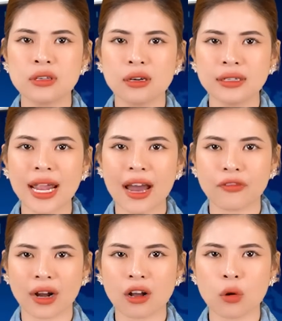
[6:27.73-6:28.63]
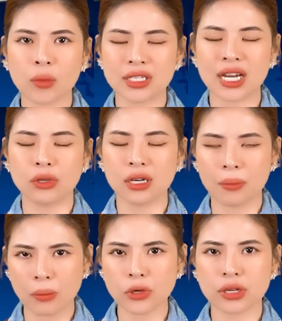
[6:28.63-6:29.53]
giữ đà phản công ở chảo lửa
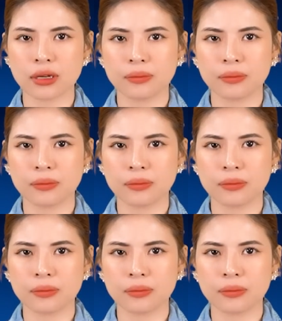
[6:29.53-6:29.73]
Bakhmut.